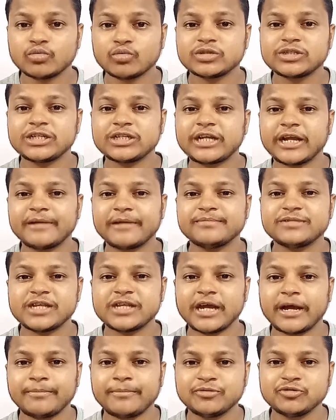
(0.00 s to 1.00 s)
उसी टाइप
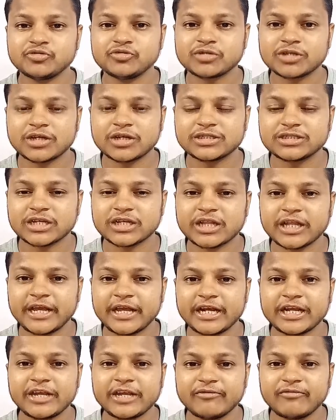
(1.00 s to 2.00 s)
से आप यूज़ कर सकते हैं
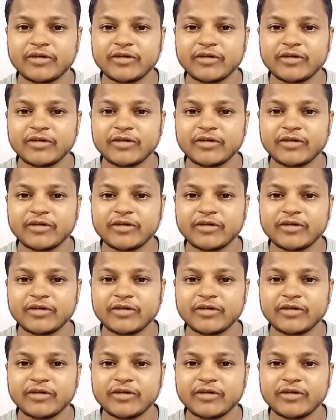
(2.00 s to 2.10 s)
यानी कि